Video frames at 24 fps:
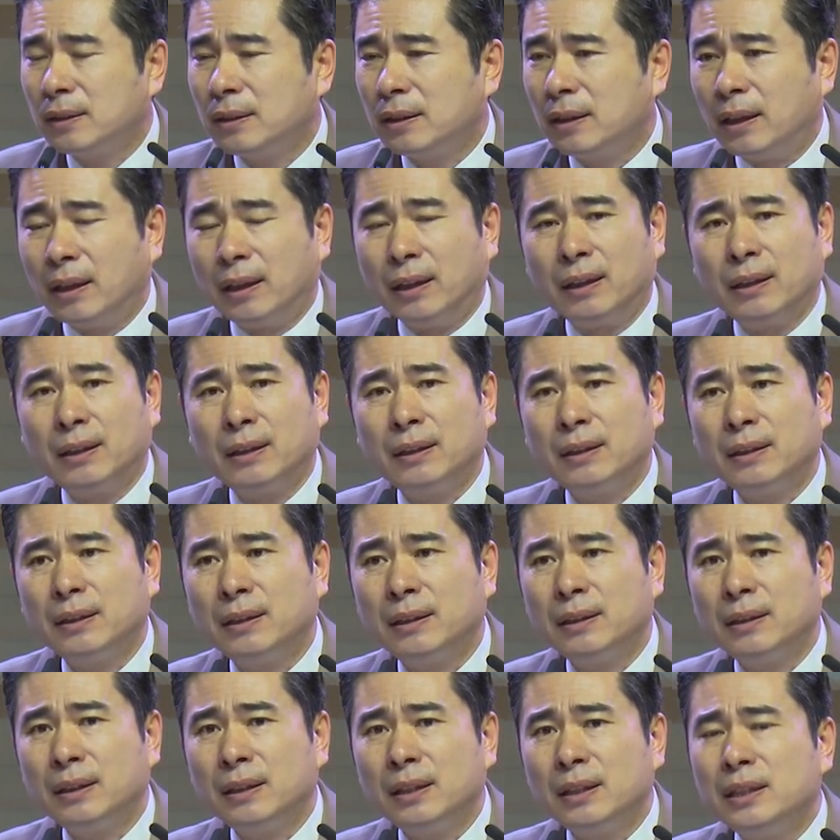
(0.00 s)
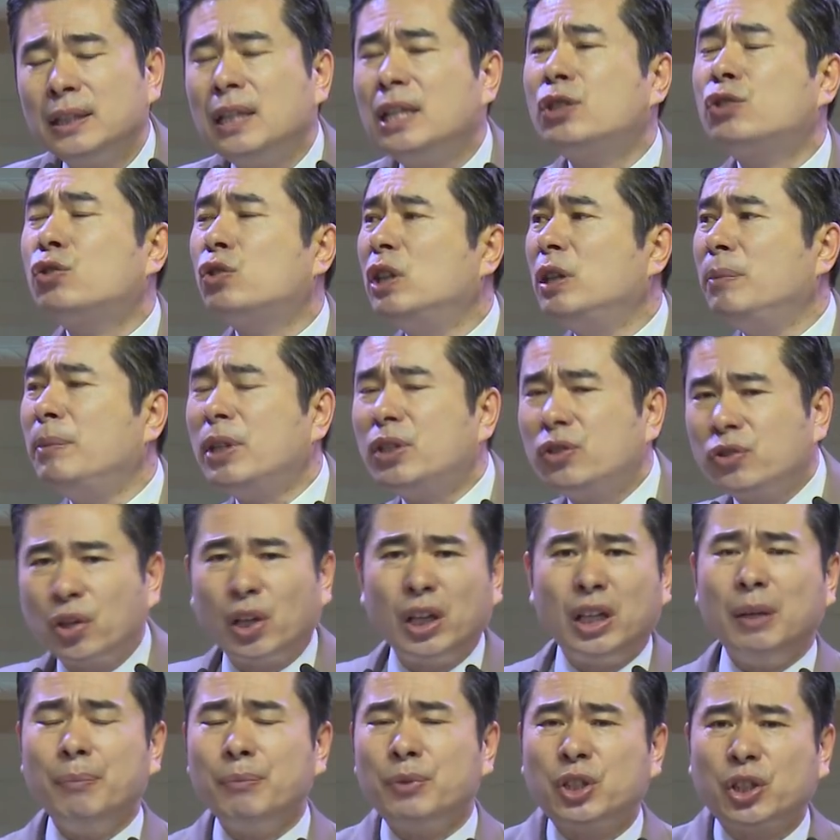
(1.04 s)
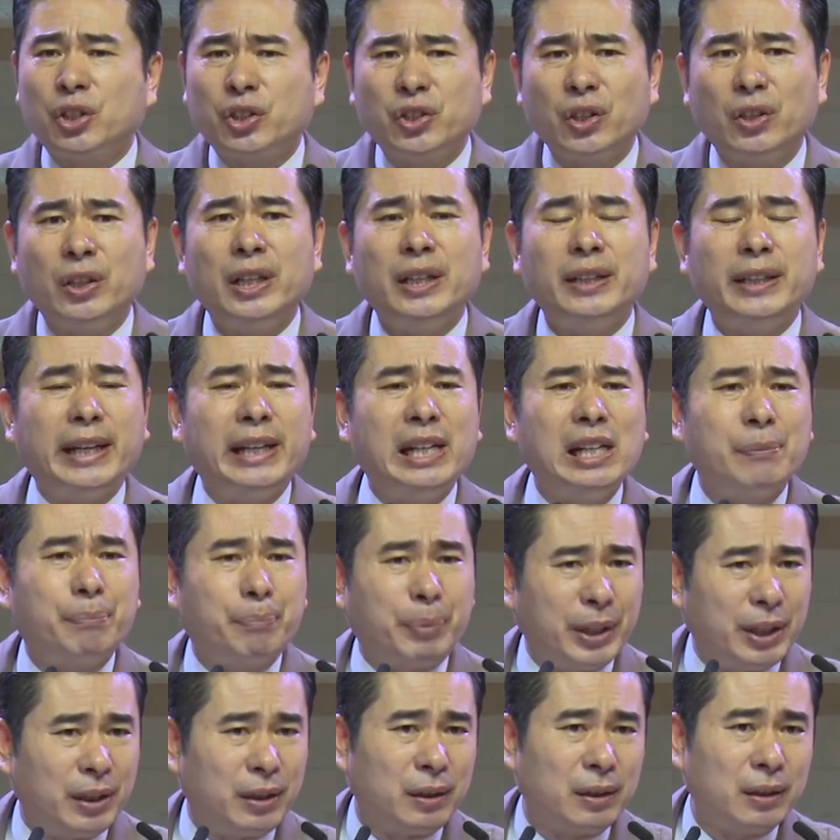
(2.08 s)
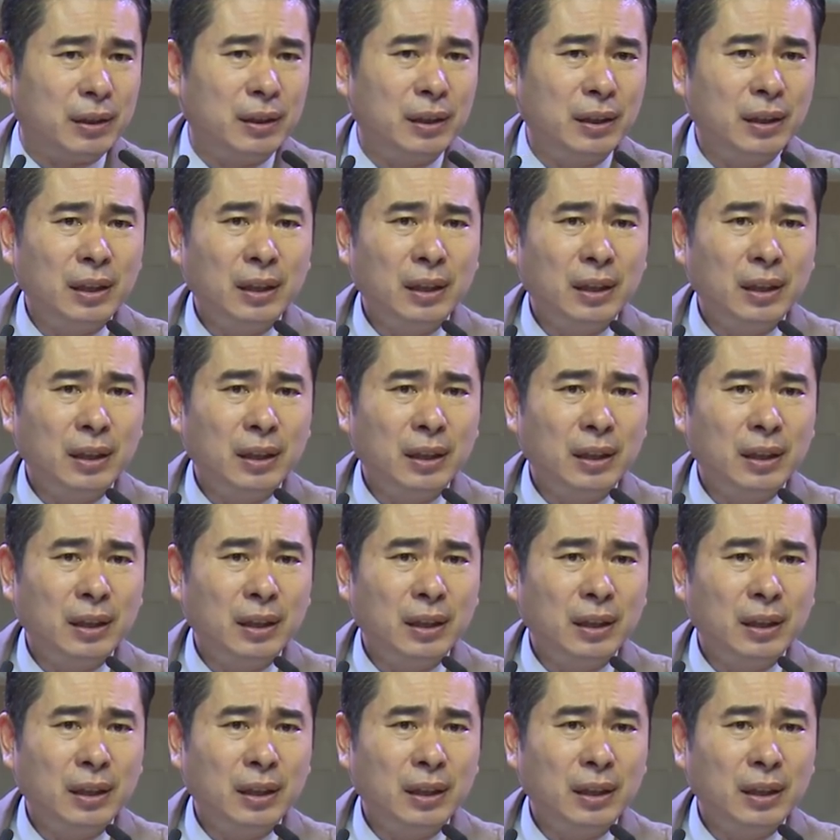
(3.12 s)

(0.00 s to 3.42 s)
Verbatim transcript: 네. 예수님이 재림 직전에 내릴 비